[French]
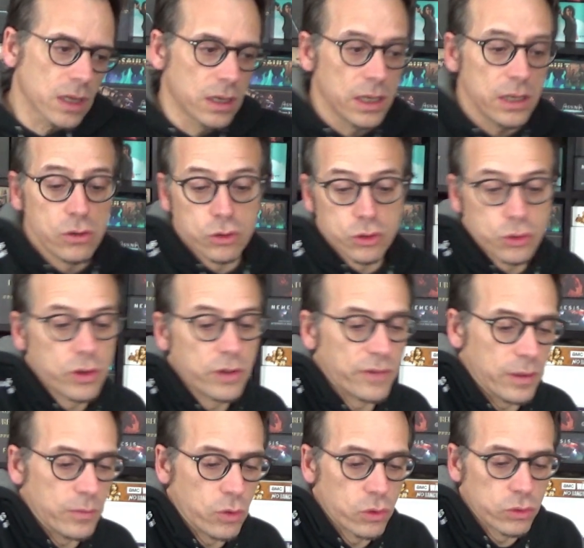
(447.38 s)
Et le jeu est
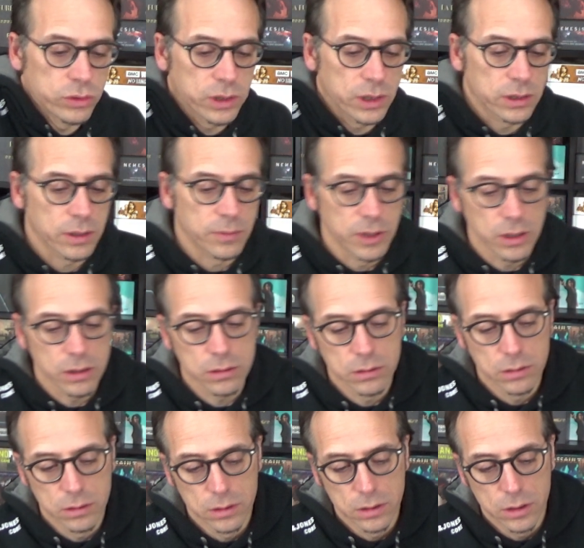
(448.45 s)
vraiment très très bien.
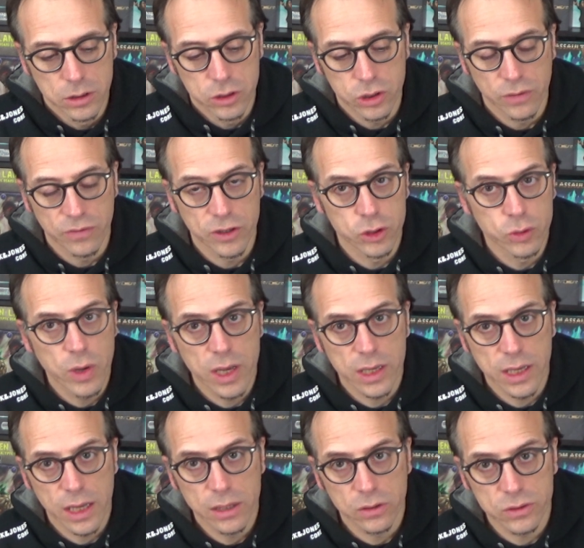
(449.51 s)
Je l'ai fait jouer à
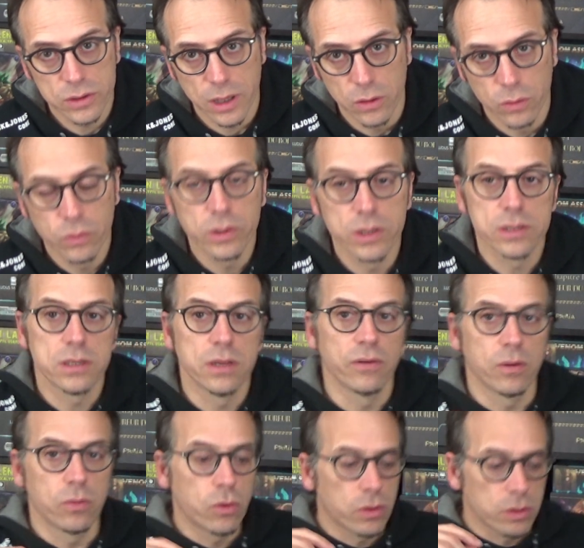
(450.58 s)
Cannes en salon et c'était
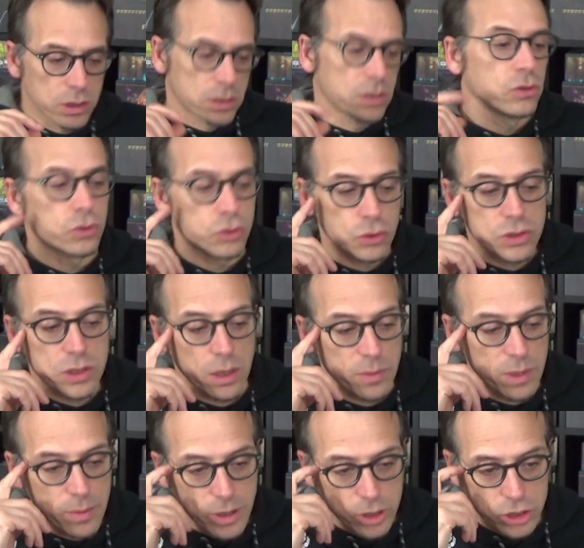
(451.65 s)
vraiment un excellent jeu, ça a
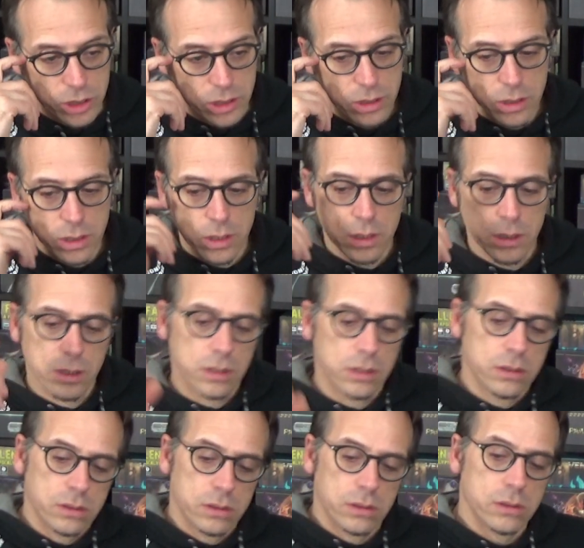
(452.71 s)
bien marché.
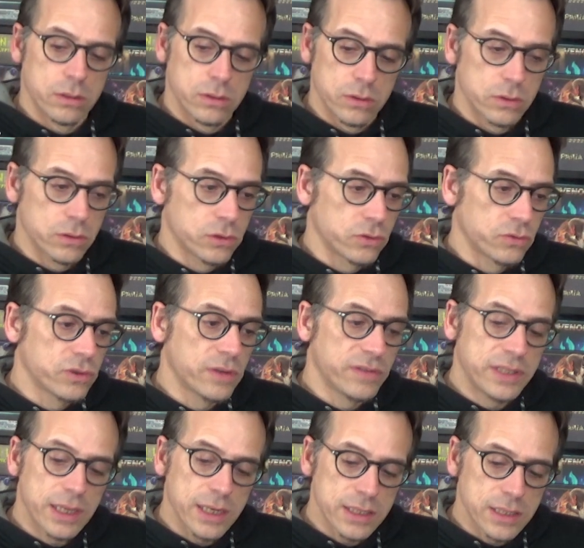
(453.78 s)
Euh, je vous
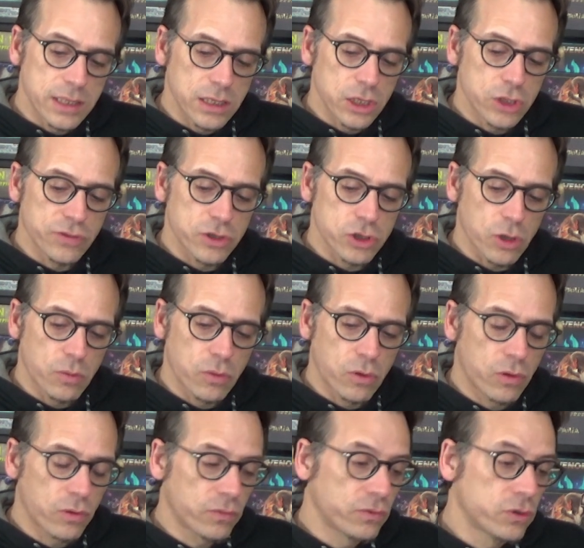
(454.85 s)
invite à l'essayer, je ferai
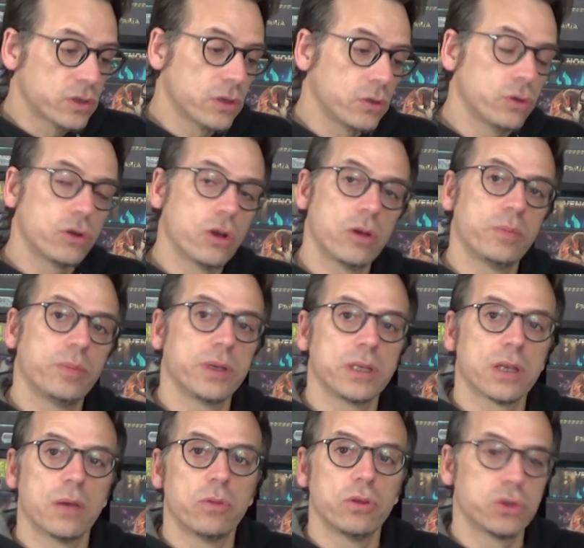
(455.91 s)
sûrement, vu que c'est du coop et
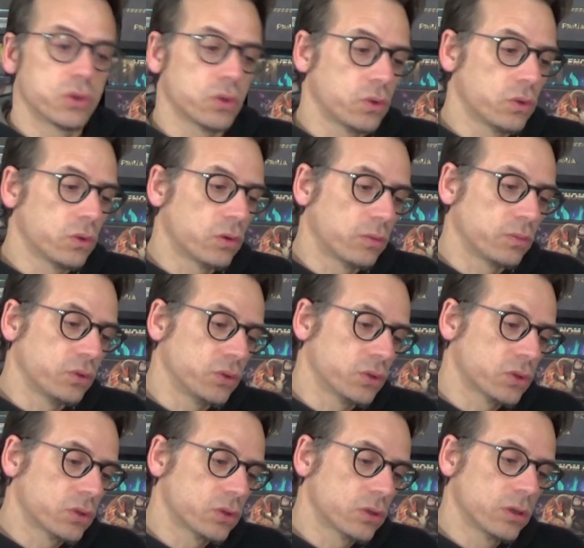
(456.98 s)
qu'il y a un mode solo en
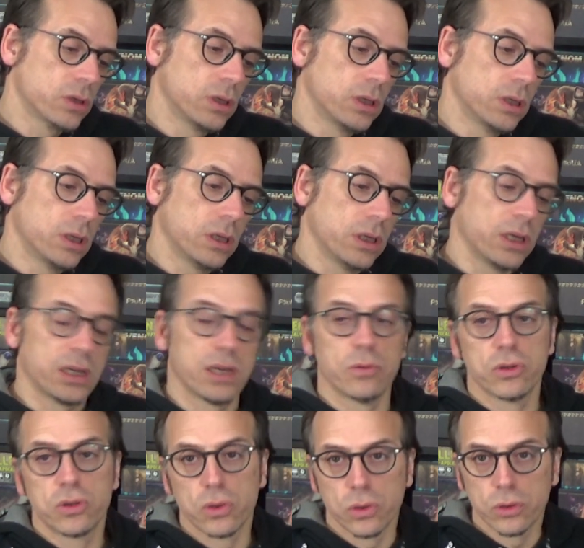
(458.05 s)
plus, et que les
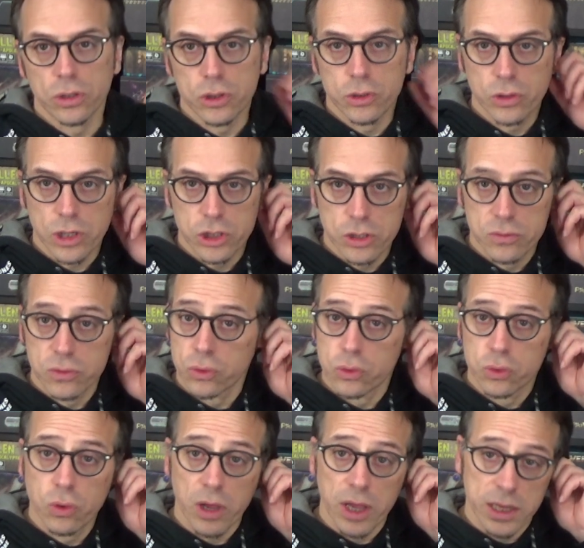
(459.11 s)
modes solo dans les jeux catch-up sont
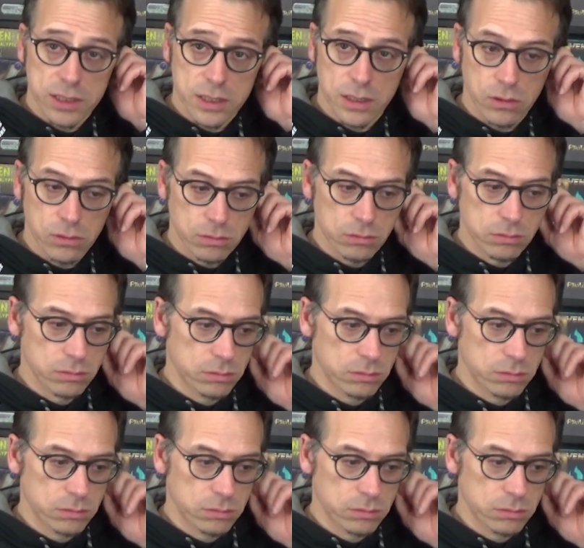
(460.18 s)
toujours excellents,